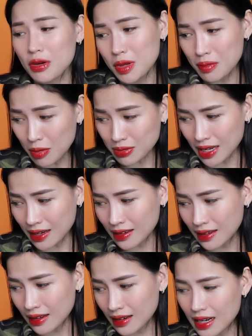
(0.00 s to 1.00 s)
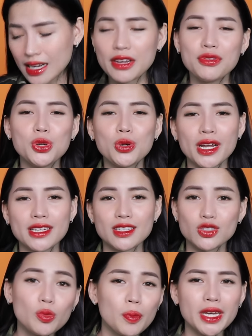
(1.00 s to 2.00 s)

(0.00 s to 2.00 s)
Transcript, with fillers: Và mình mong rằng là cái video này sẽ giúp